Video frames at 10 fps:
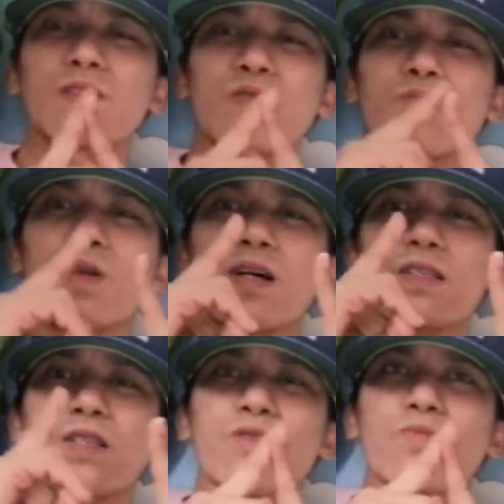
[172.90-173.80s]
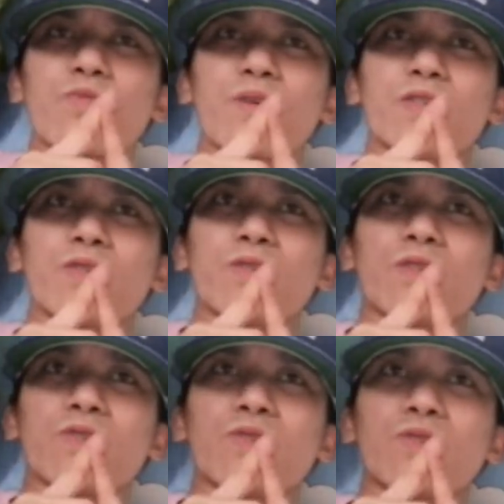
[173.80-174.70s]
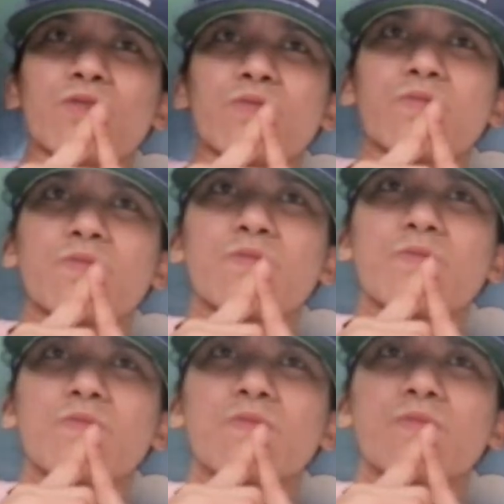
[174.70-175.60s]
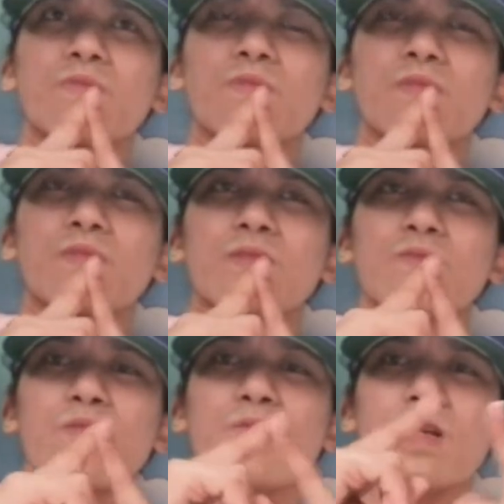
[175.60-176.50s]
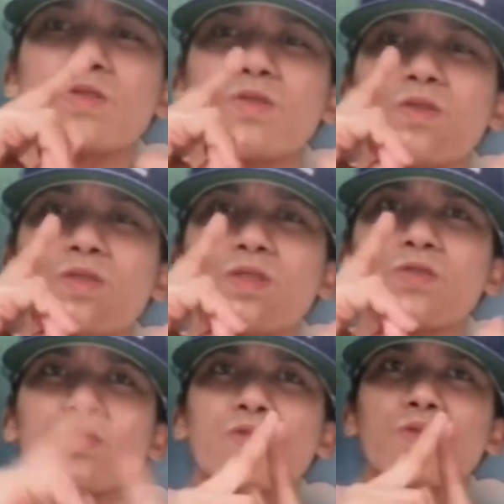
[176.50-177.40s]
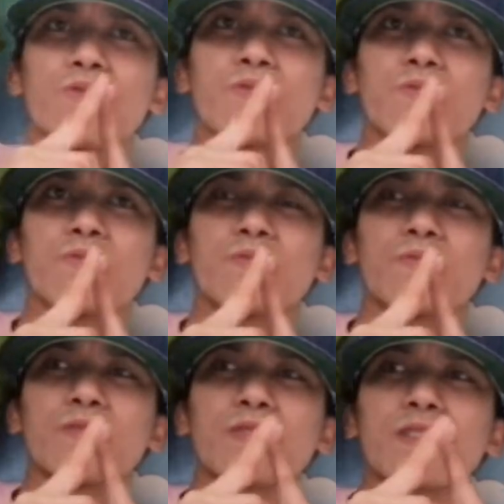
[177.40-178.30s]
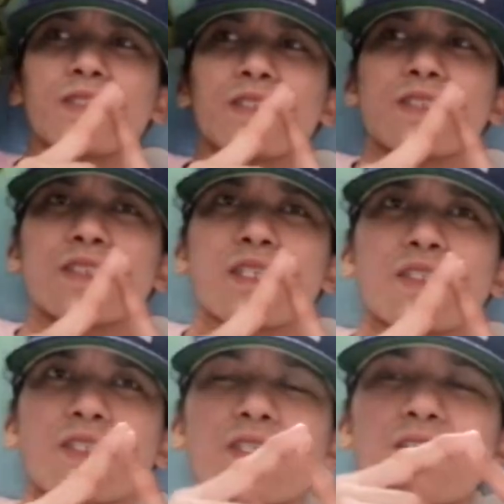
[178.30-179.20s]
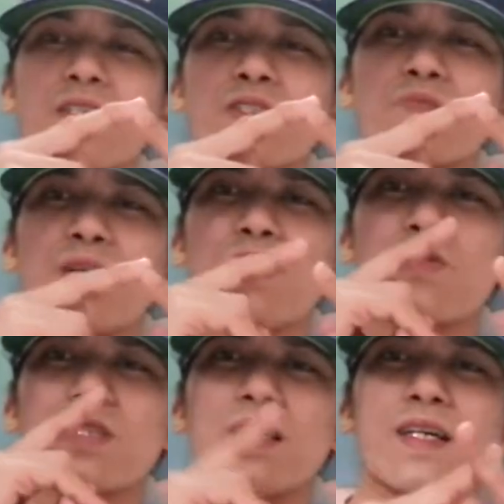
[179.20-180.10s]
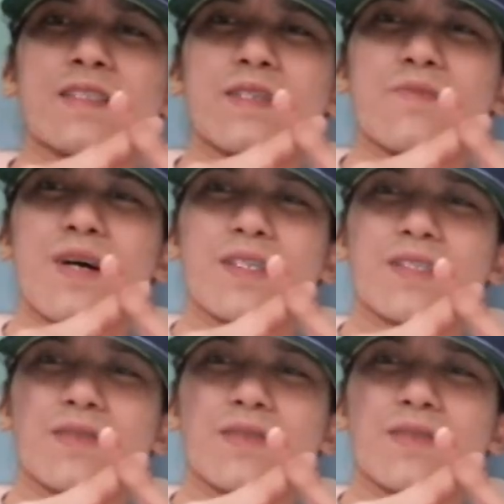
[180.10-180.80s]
kung bakit ako pumasok sa YouTube. Pumasok ako sa YouTube kasi na-inspire ako sa lahat ng bag,